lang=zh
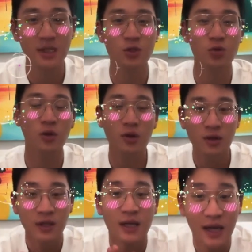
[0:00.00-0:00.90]
只能
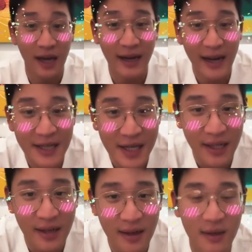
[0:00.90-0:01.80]
说很开
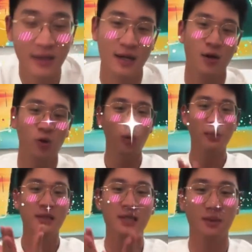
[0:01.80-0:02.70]
心呢。我
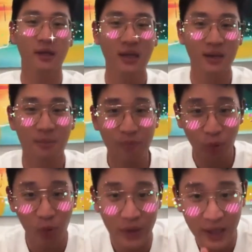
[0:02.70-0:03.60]
们怎么了？
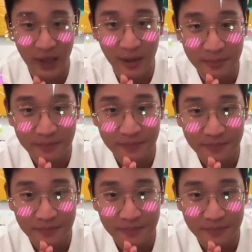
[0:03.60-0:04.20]
破亿了！